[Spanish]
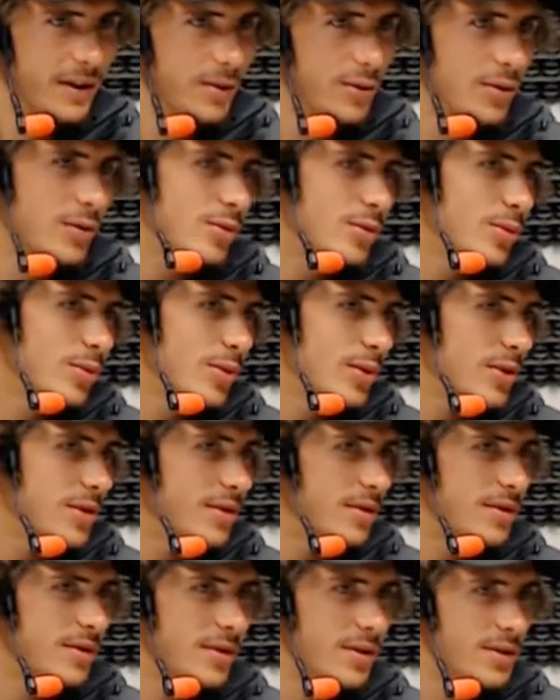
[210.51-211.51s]
Todo
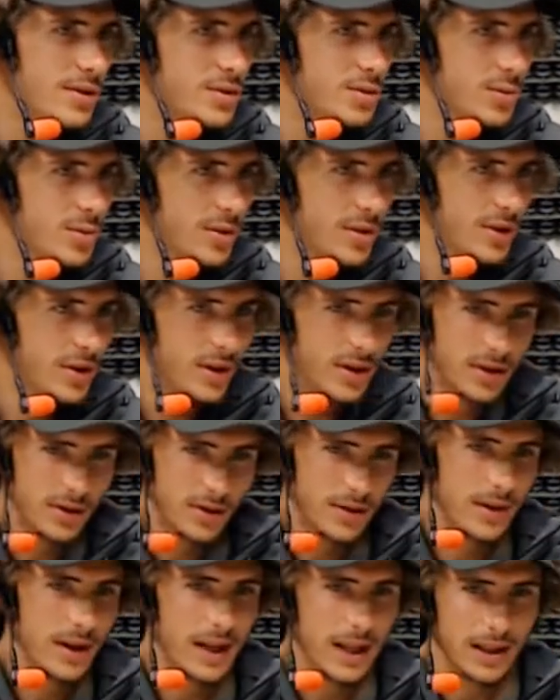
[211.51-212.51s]
tuvo lo, suyo y
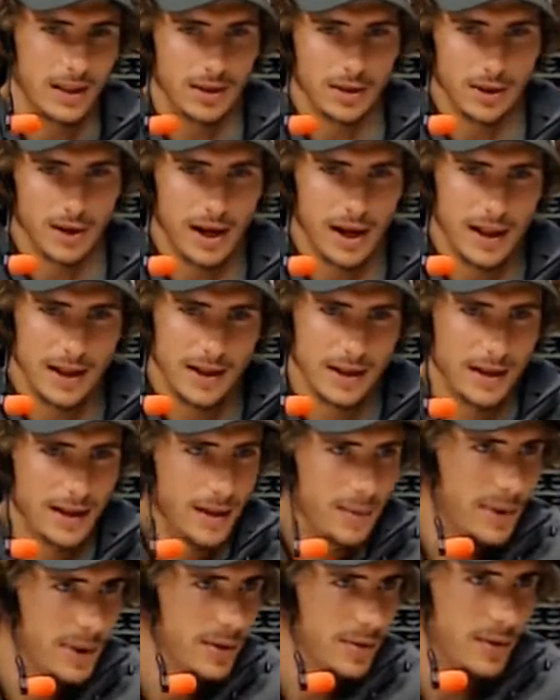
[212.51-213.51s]
en todas las
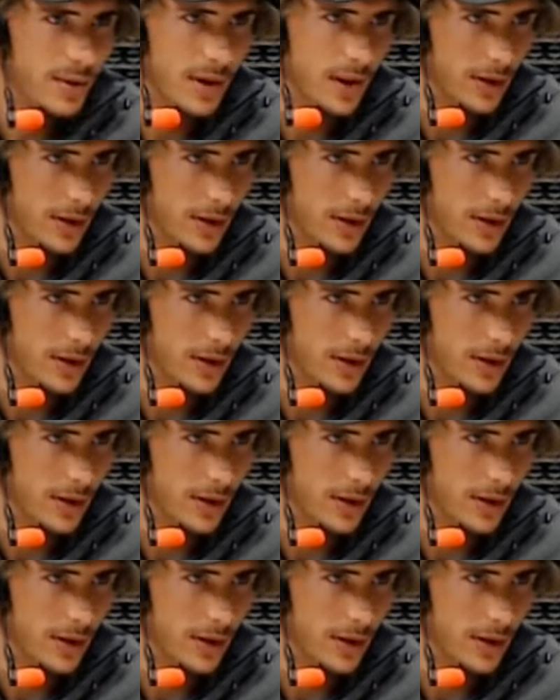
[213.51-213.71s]
etapas,